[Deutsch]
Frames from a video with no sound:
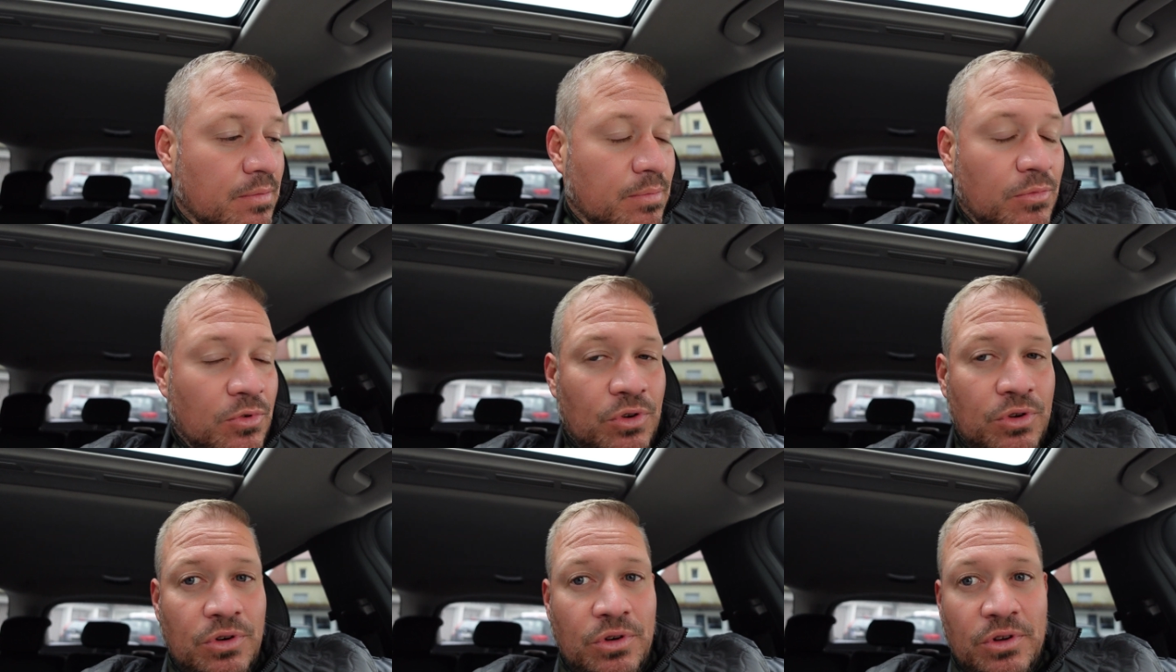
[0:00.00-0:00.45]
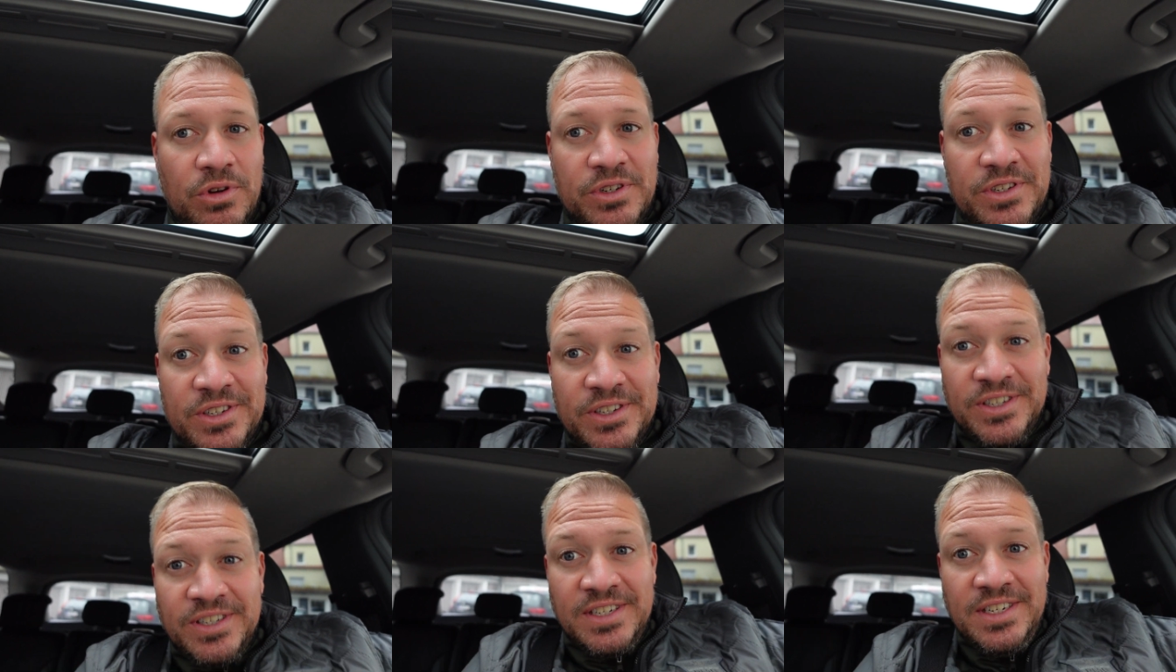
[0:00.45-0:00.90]
Moin
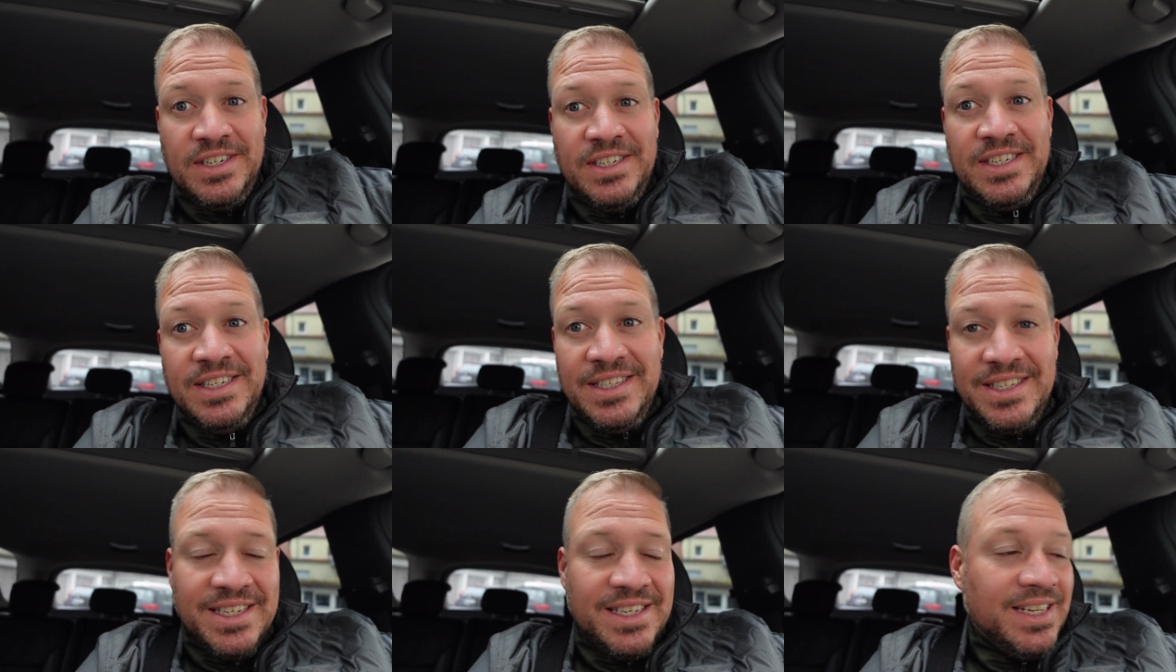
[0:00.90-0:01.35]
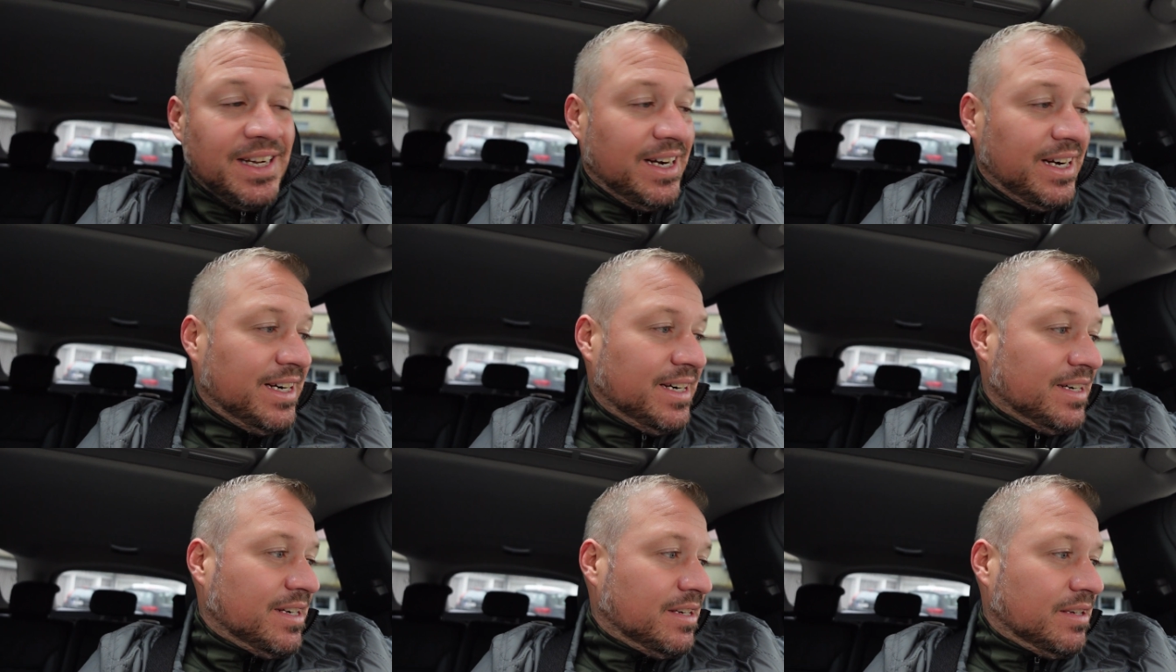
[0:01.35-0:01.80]
Leute, es ist
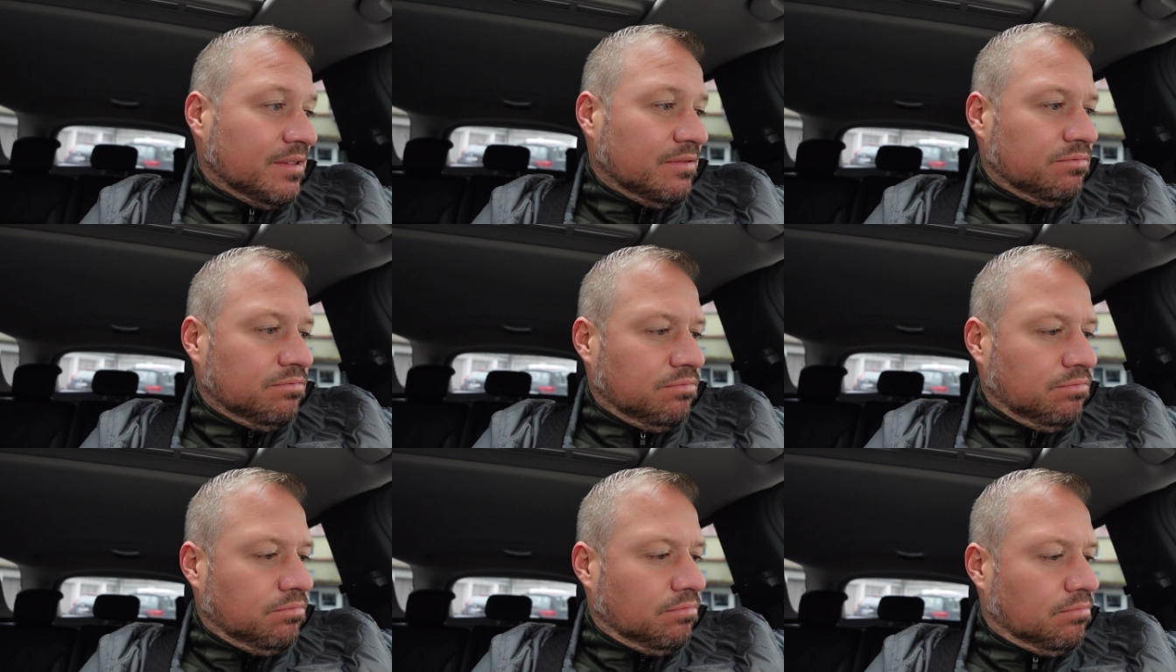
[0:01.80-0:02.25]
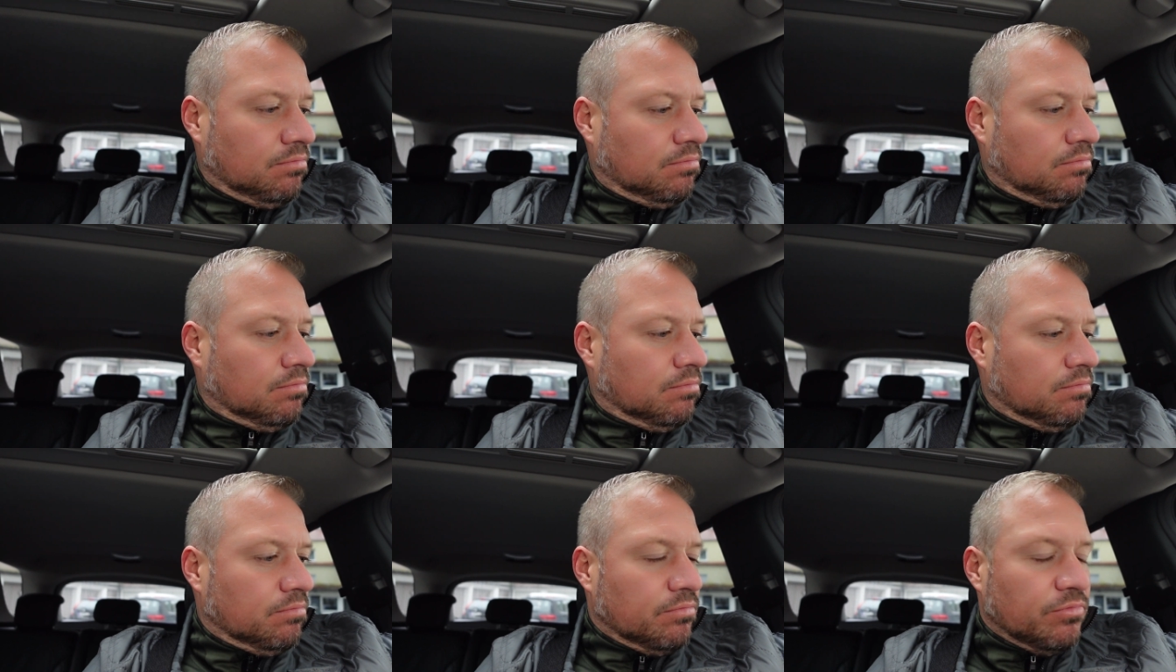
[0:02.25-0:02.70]
Dienstag,
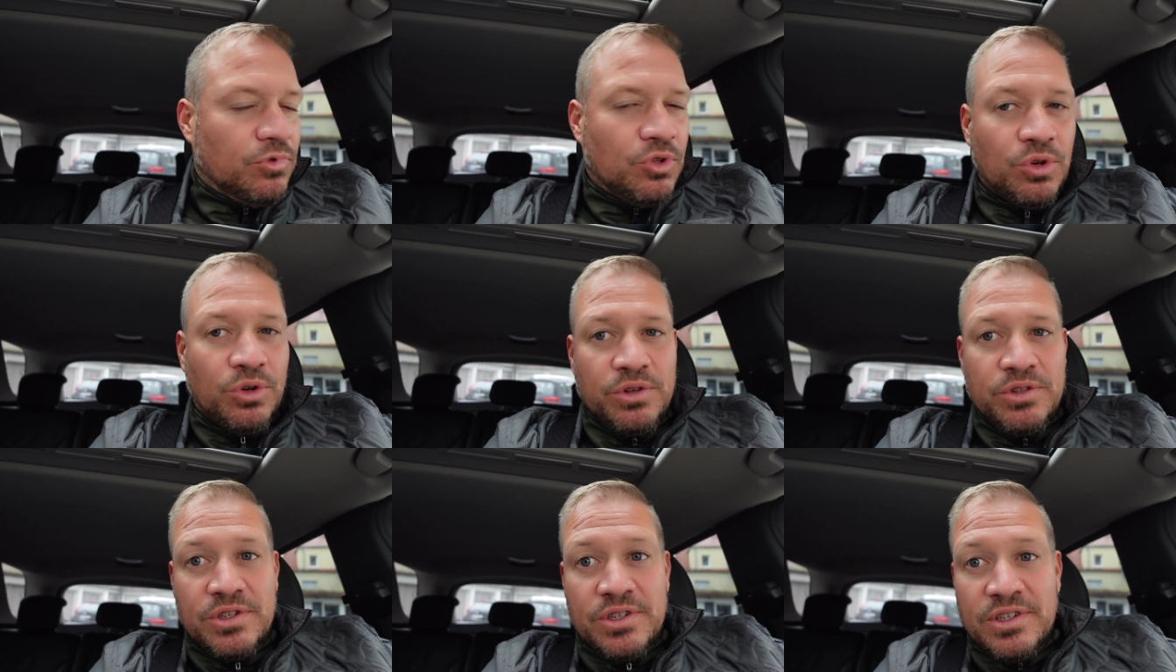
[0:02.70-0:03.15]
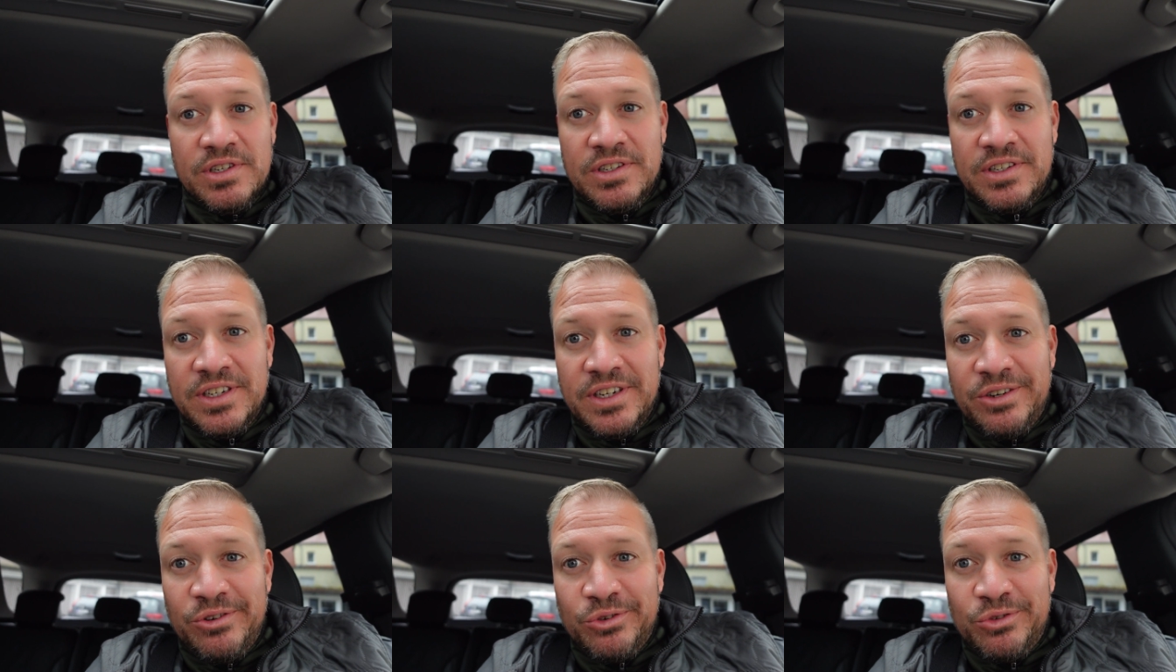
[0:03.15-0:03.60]

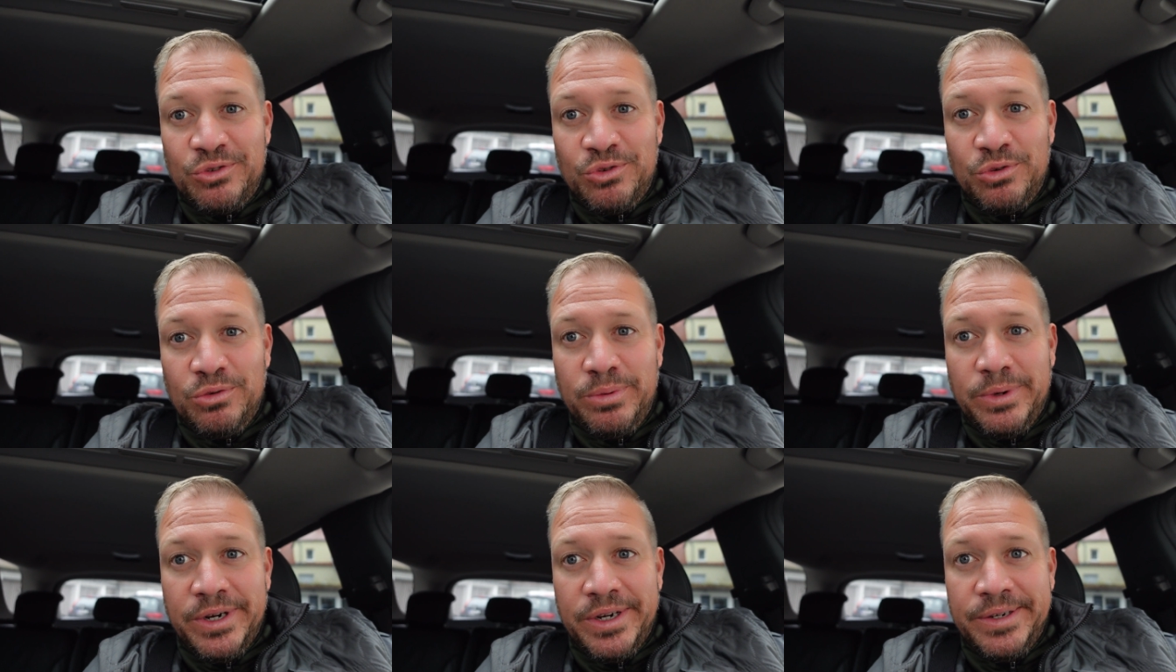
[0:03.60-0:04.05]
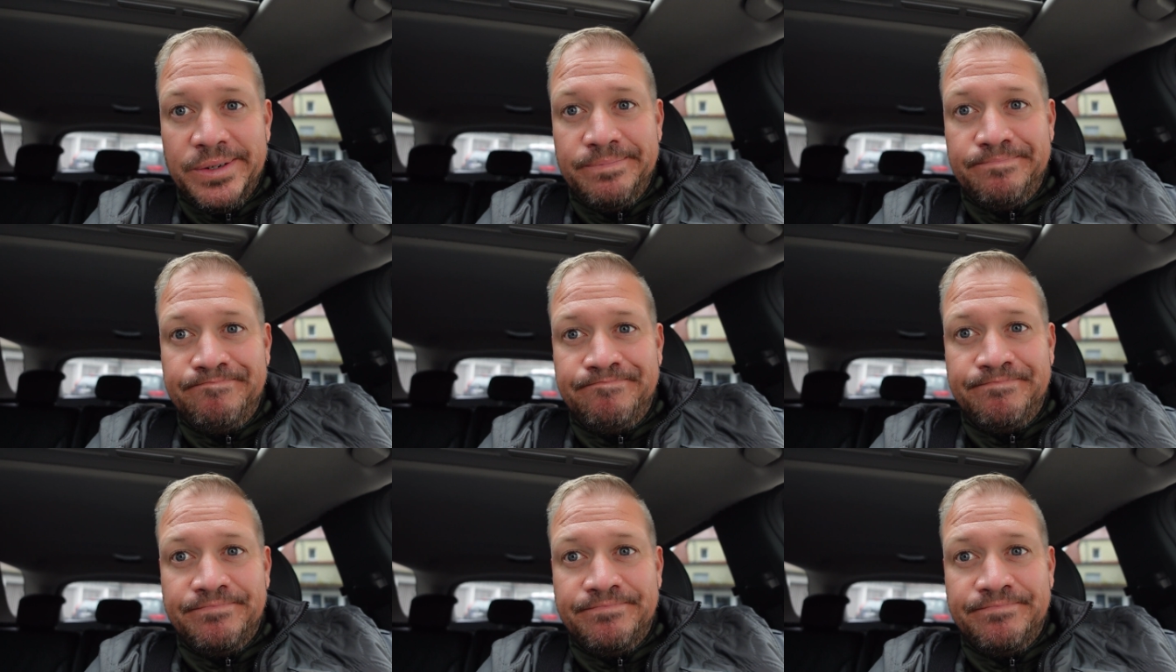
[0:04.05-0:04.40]
19. Oktober.